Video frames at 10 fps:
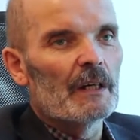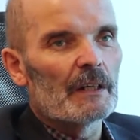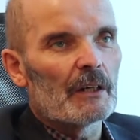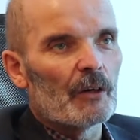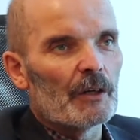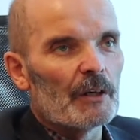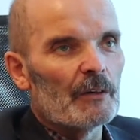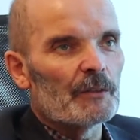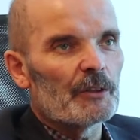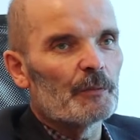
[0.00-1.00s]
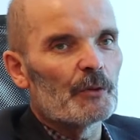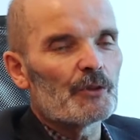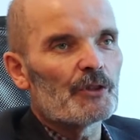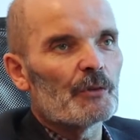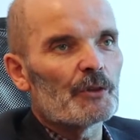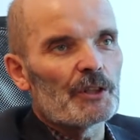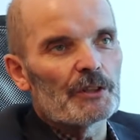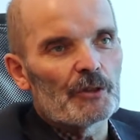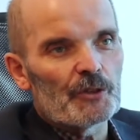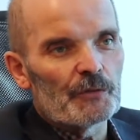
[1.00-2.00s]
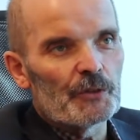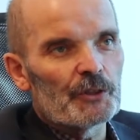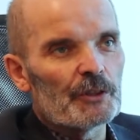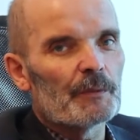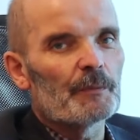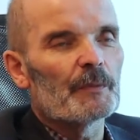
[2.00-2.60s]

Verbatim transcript: e, kolejowych, plus dołożenie oczywiście